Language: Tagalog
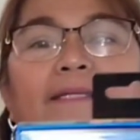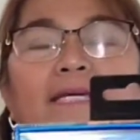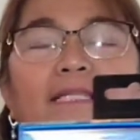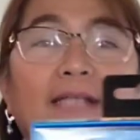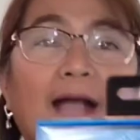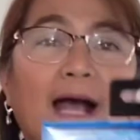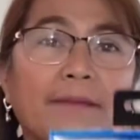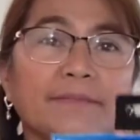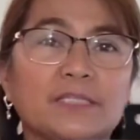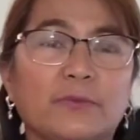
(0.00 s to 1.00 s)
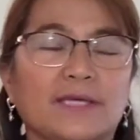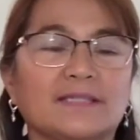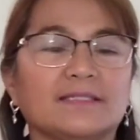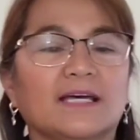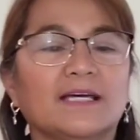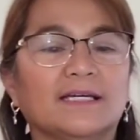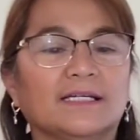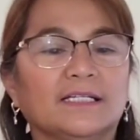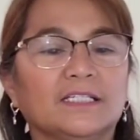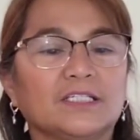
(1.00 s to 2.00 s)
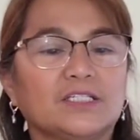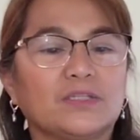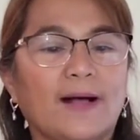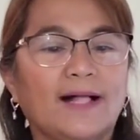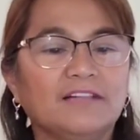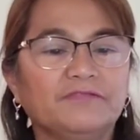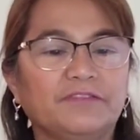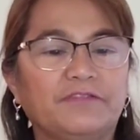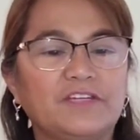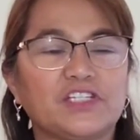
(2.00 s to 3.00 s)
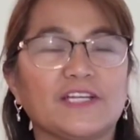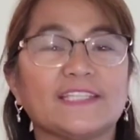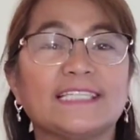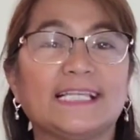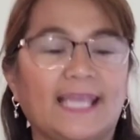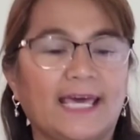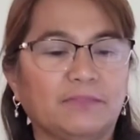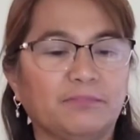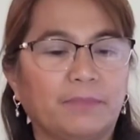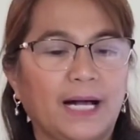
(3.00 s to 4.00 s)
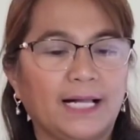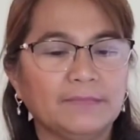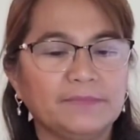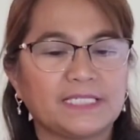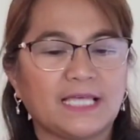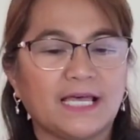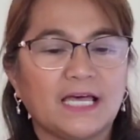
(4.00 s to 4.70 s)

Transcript: It comes with 12 efficiency LED bulbs,